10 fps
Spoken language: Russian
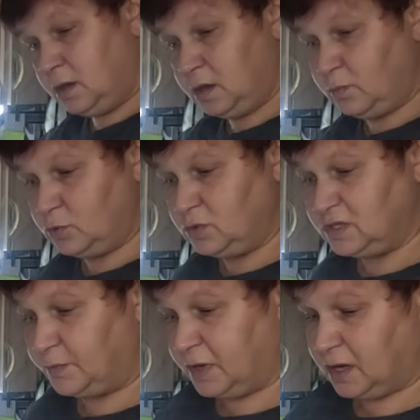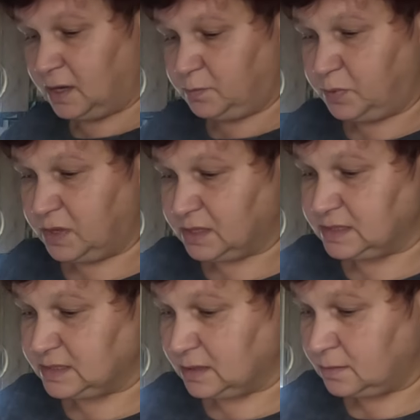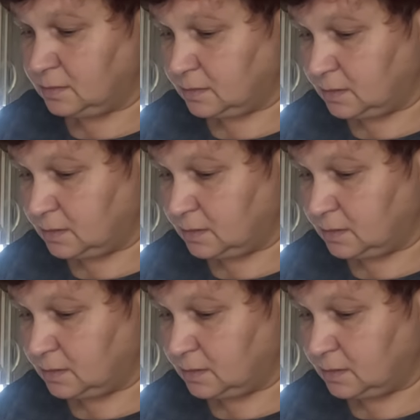И буду запекать перцы.